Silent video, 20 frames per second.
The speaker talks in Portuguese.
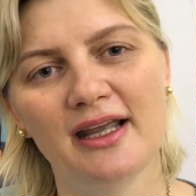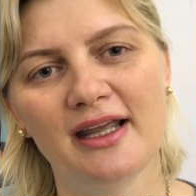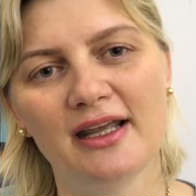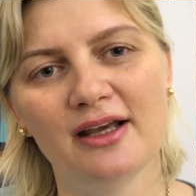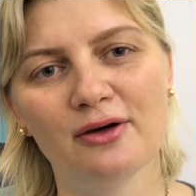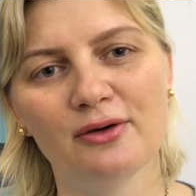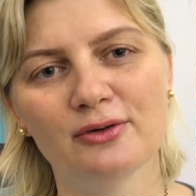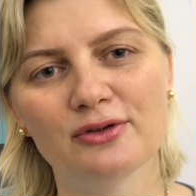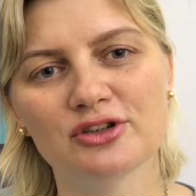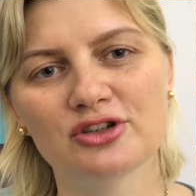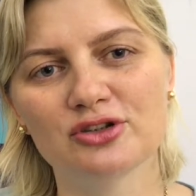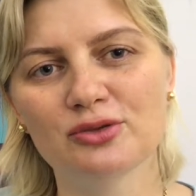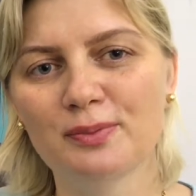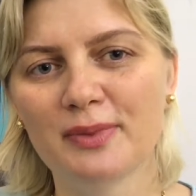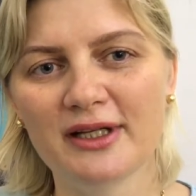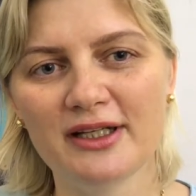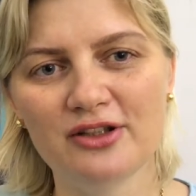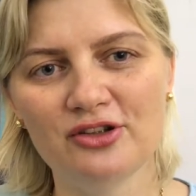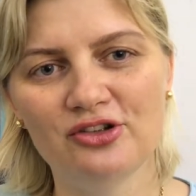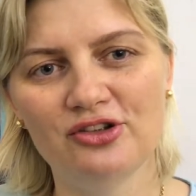eu
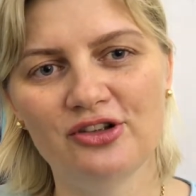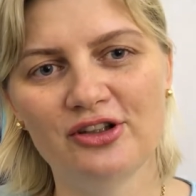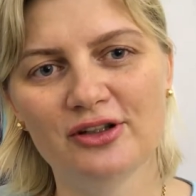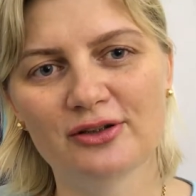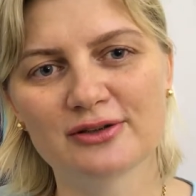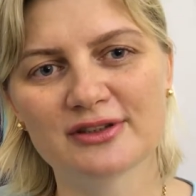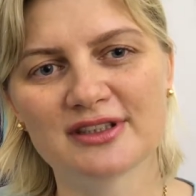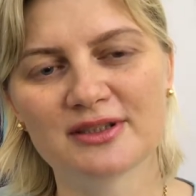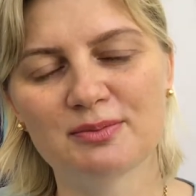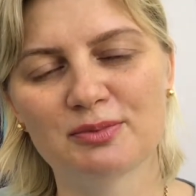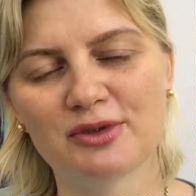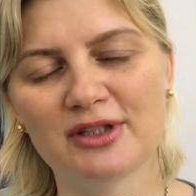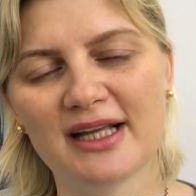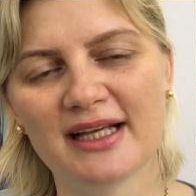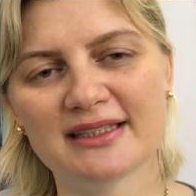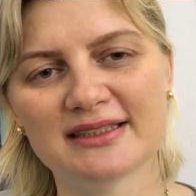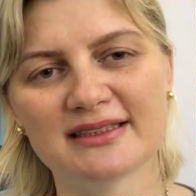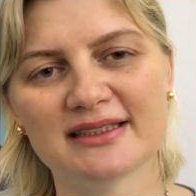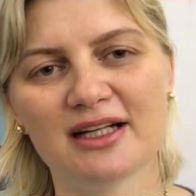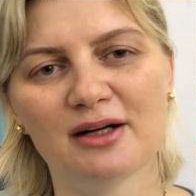super indico, se
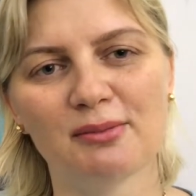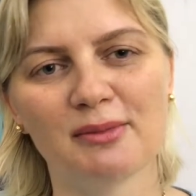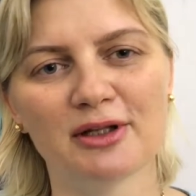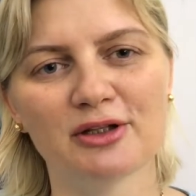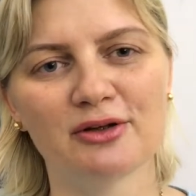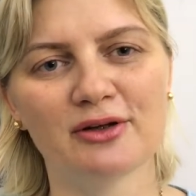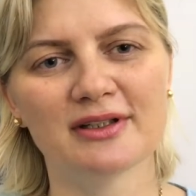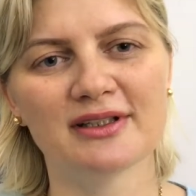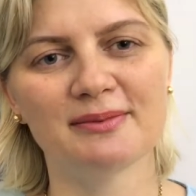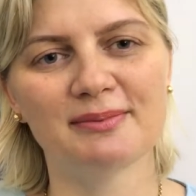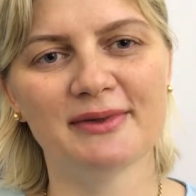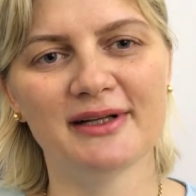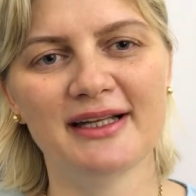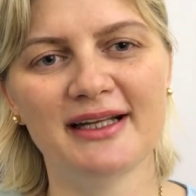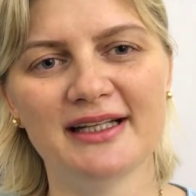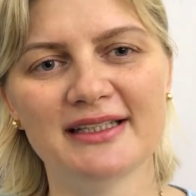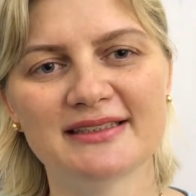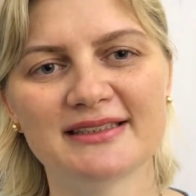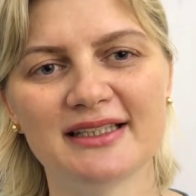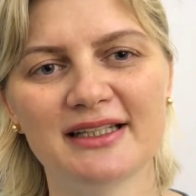pudesse dar uma nota para
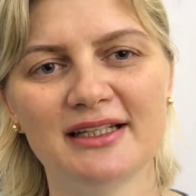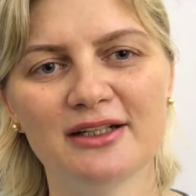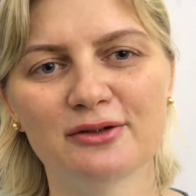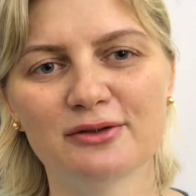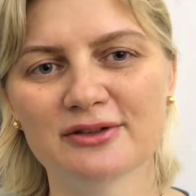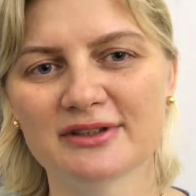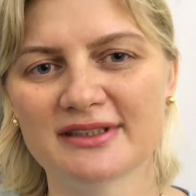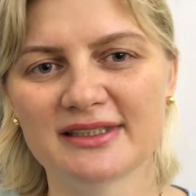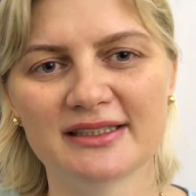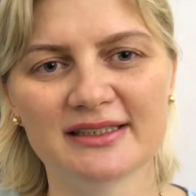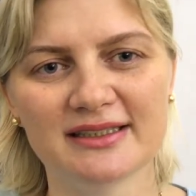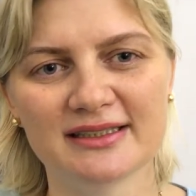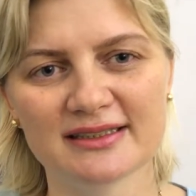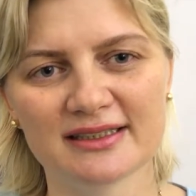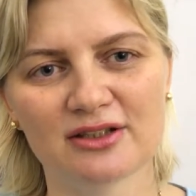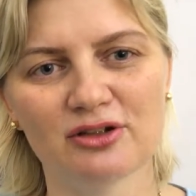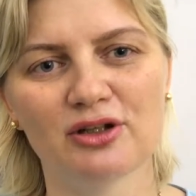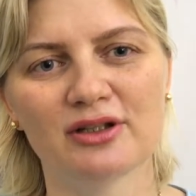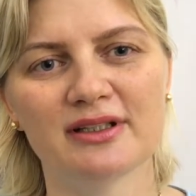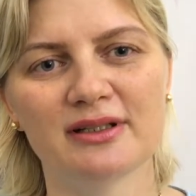ele, seria com
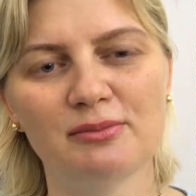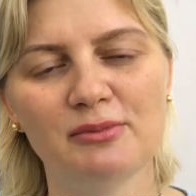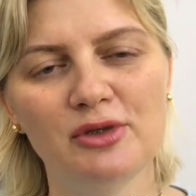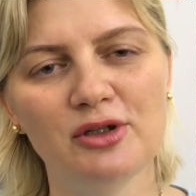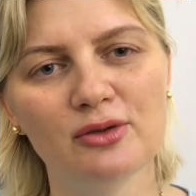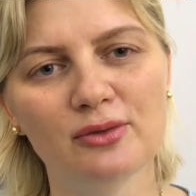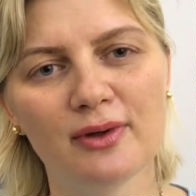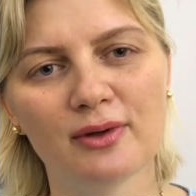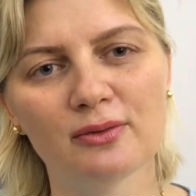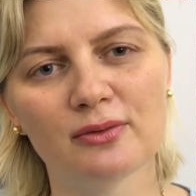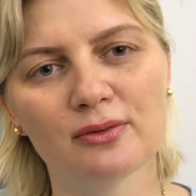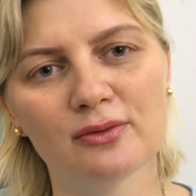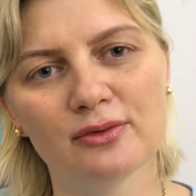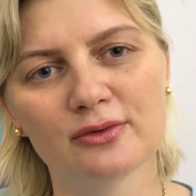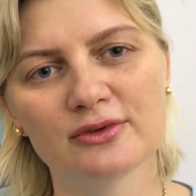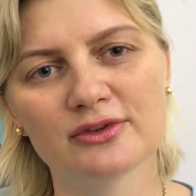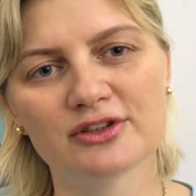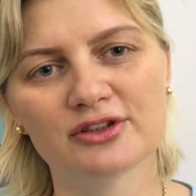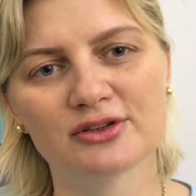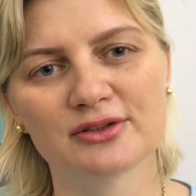certeza nota mil, é um
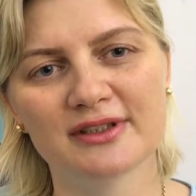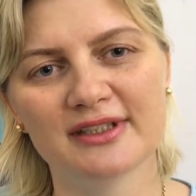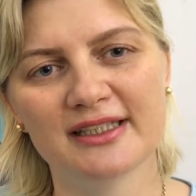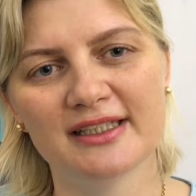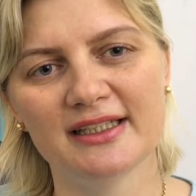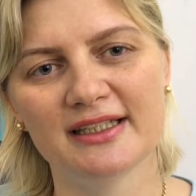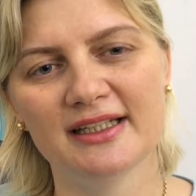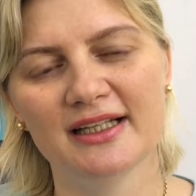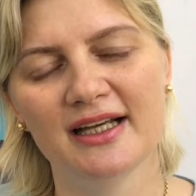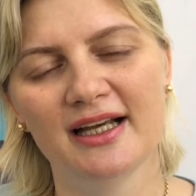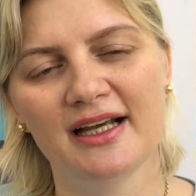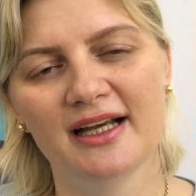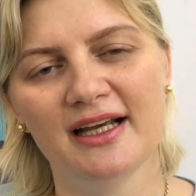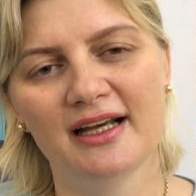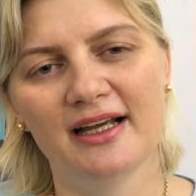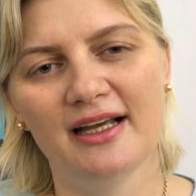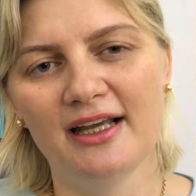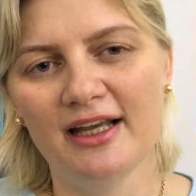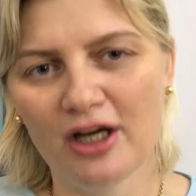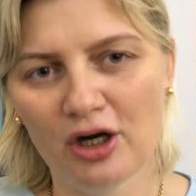curso que
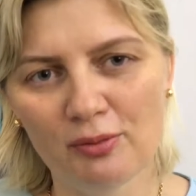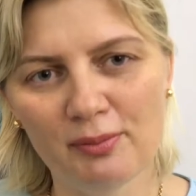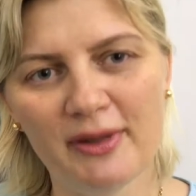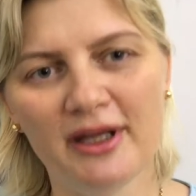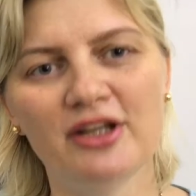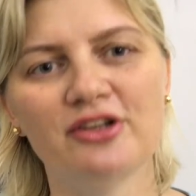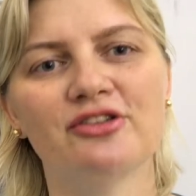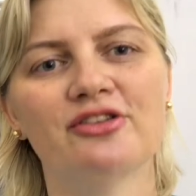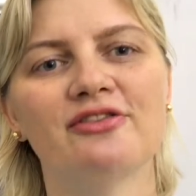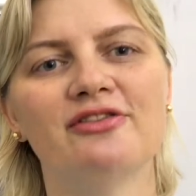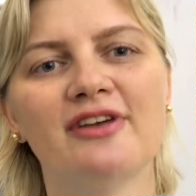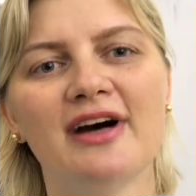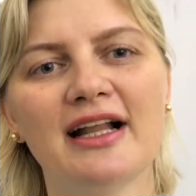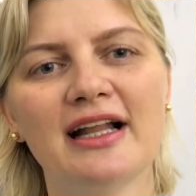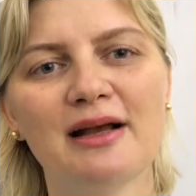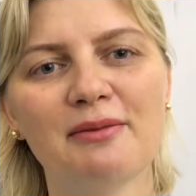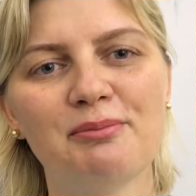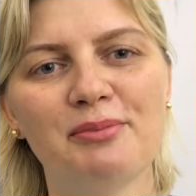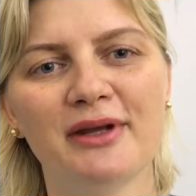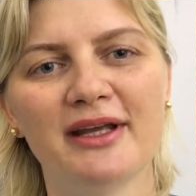realmente
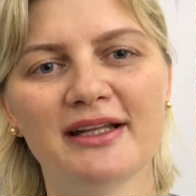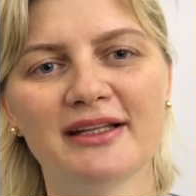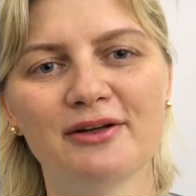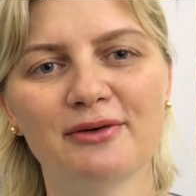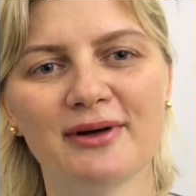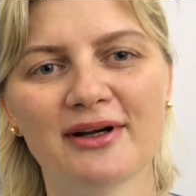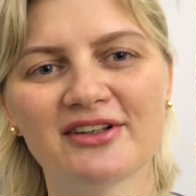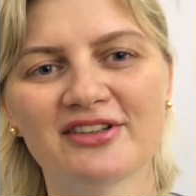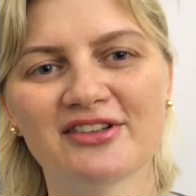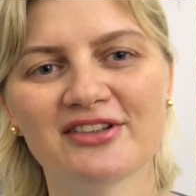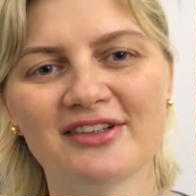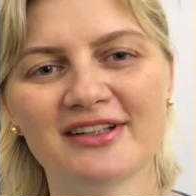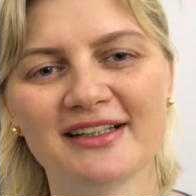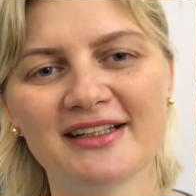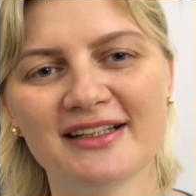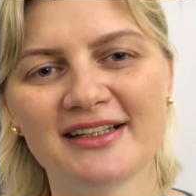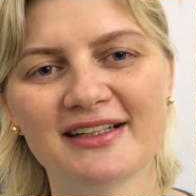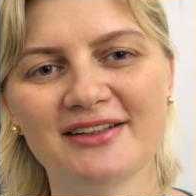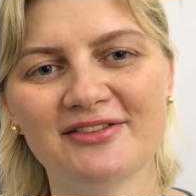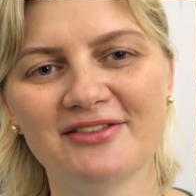vale a pena, eu acho
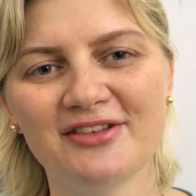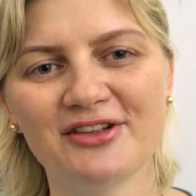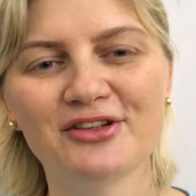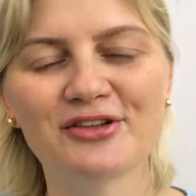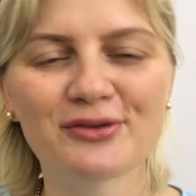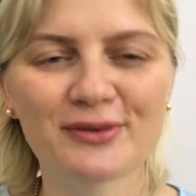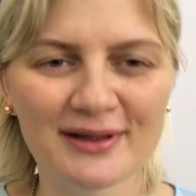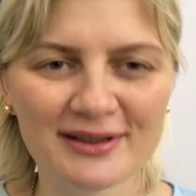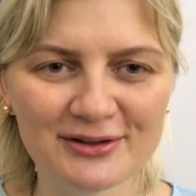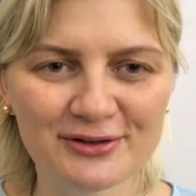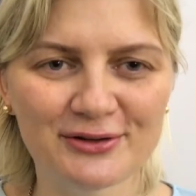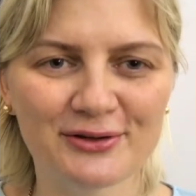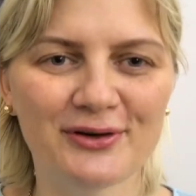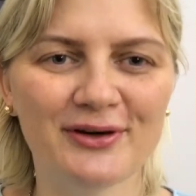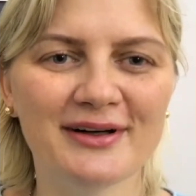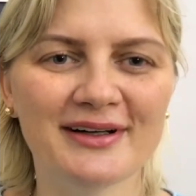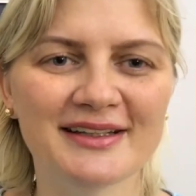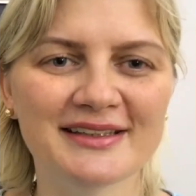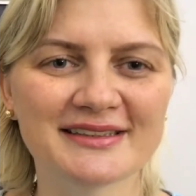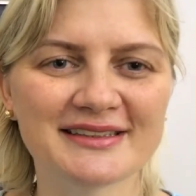que 20 24
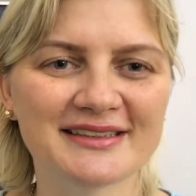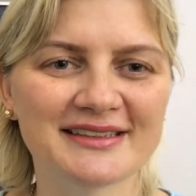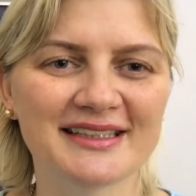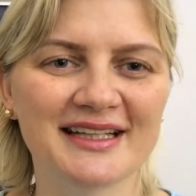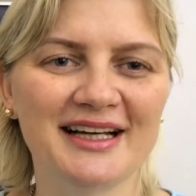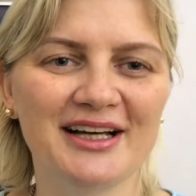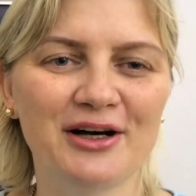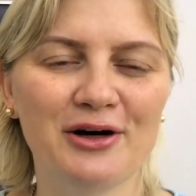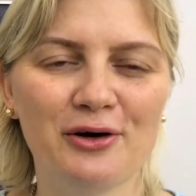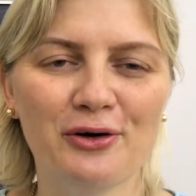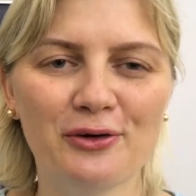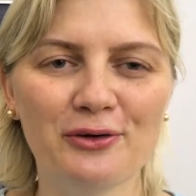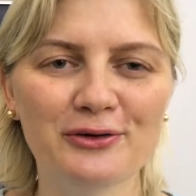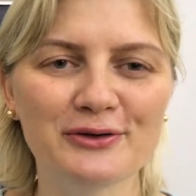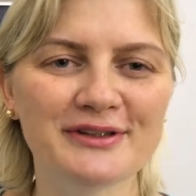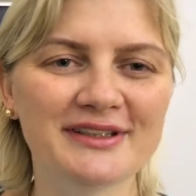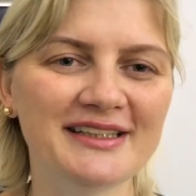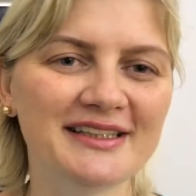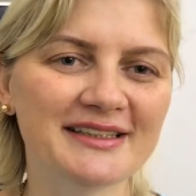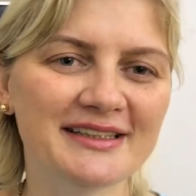horas ou
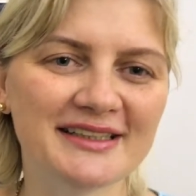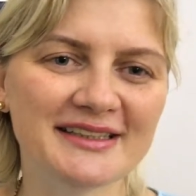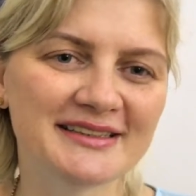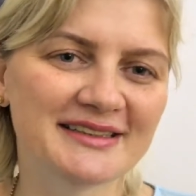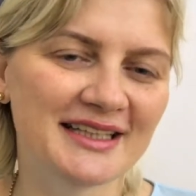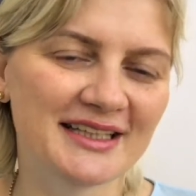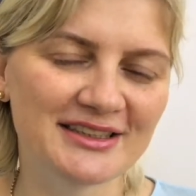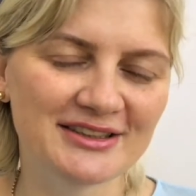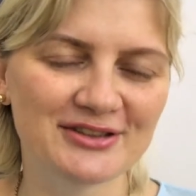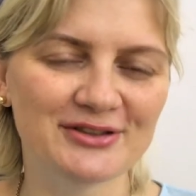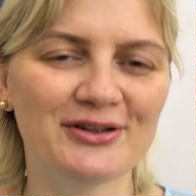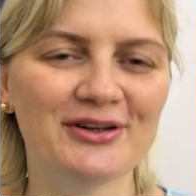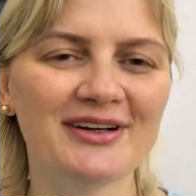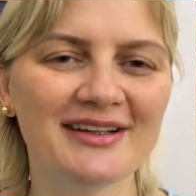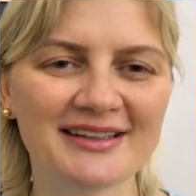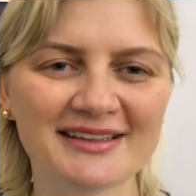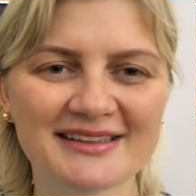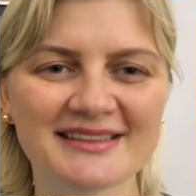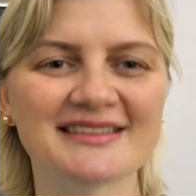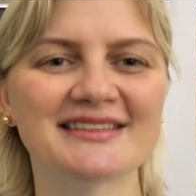36
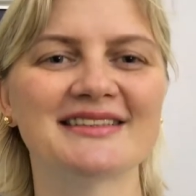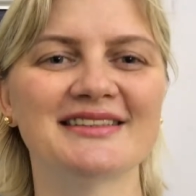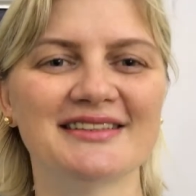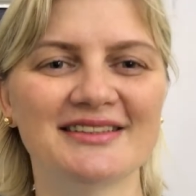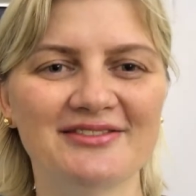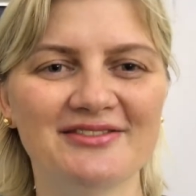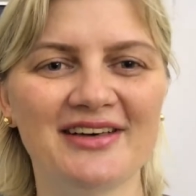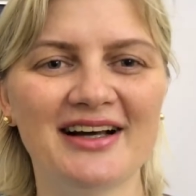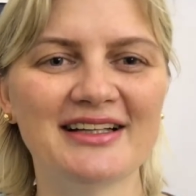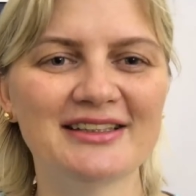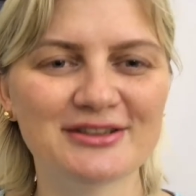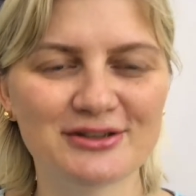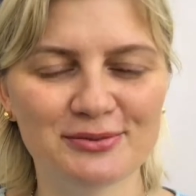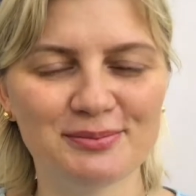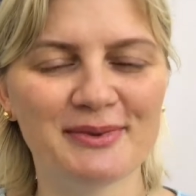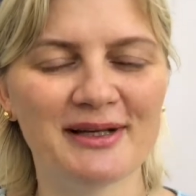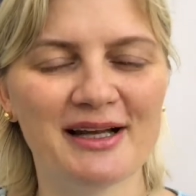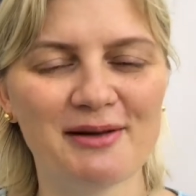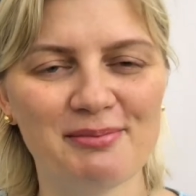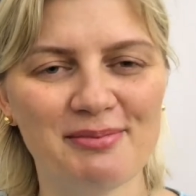horas, vale
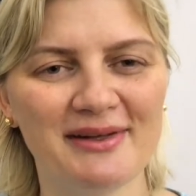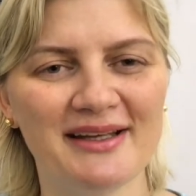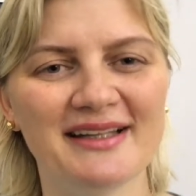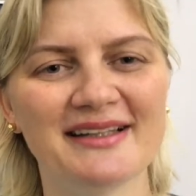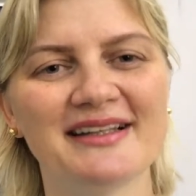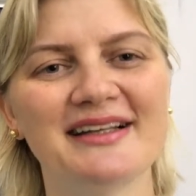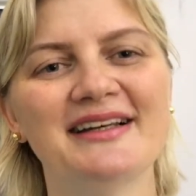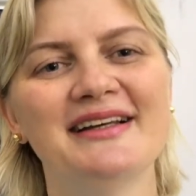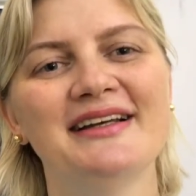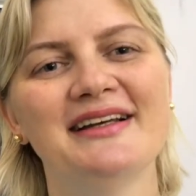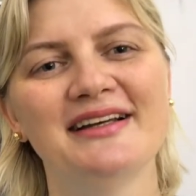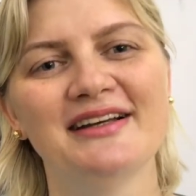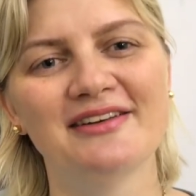super a pena.